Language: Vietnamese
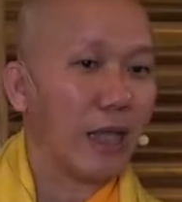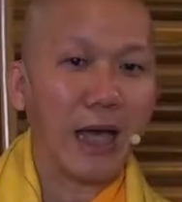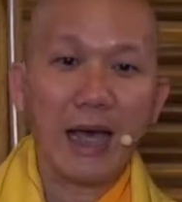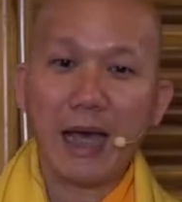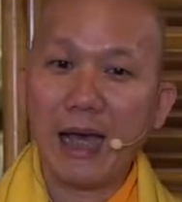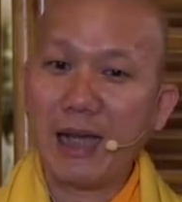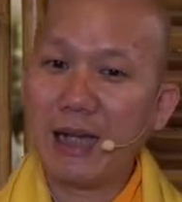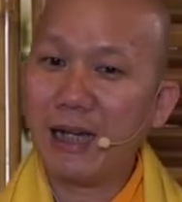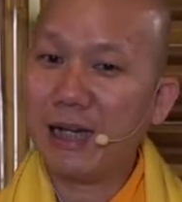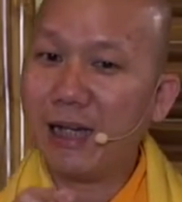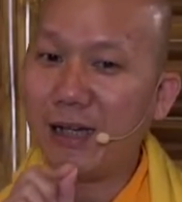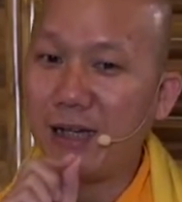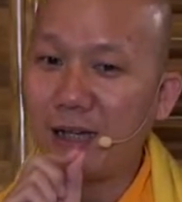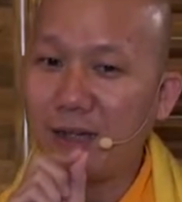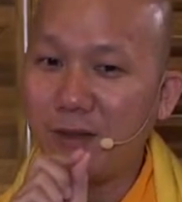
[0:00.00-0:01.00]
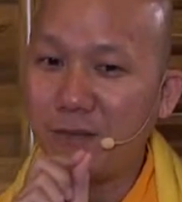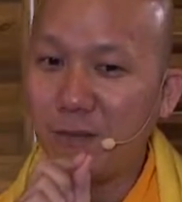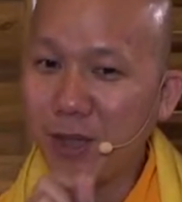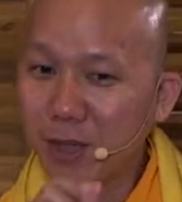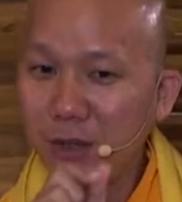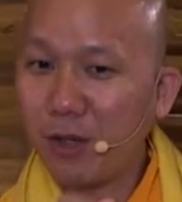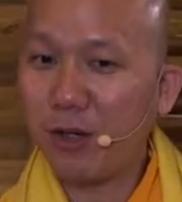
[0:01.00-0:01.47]
thà là
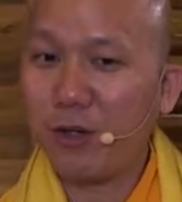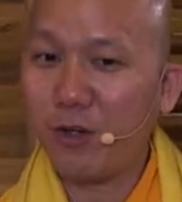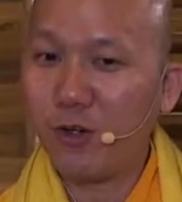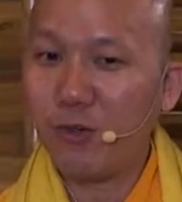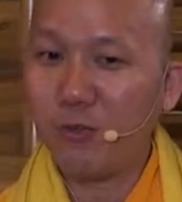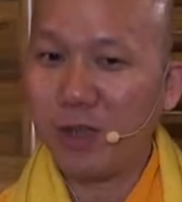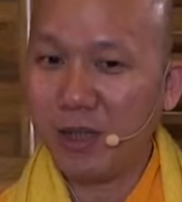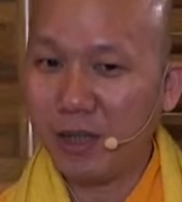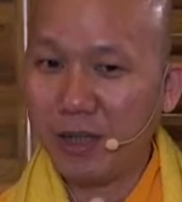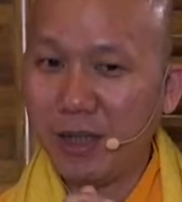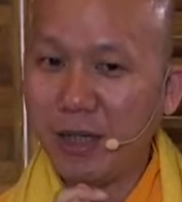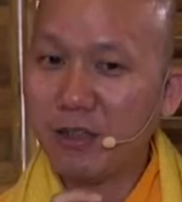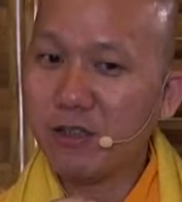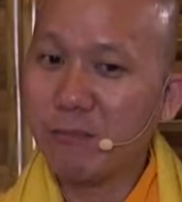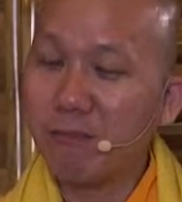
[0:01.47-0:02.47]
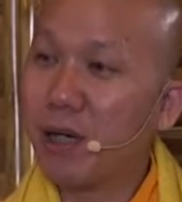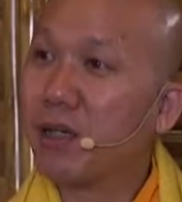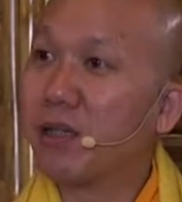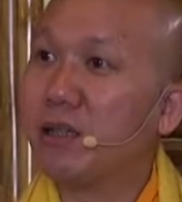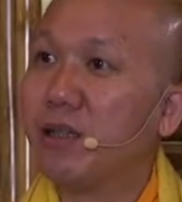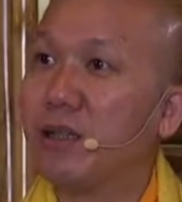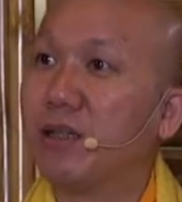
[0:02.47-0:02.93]
mất đồ mà đừng để cho
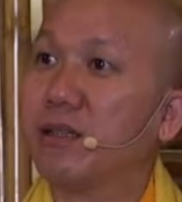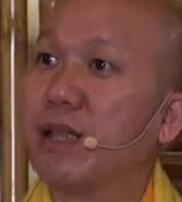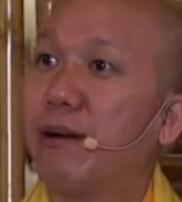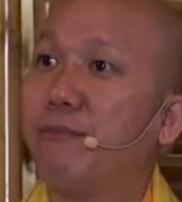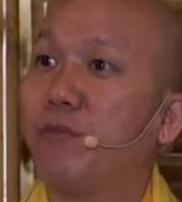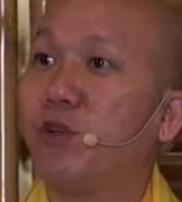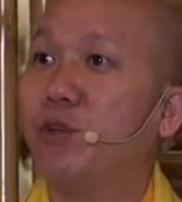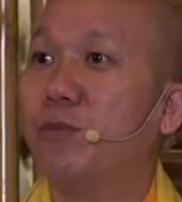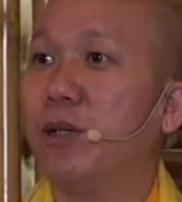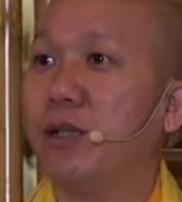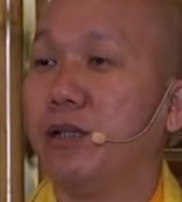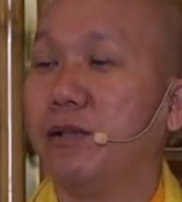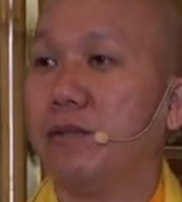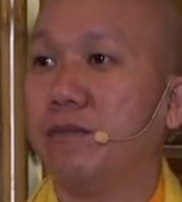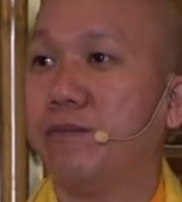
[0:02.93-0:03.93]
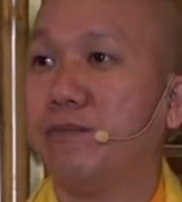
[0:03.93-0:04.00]
mất cái thiện tâm của mình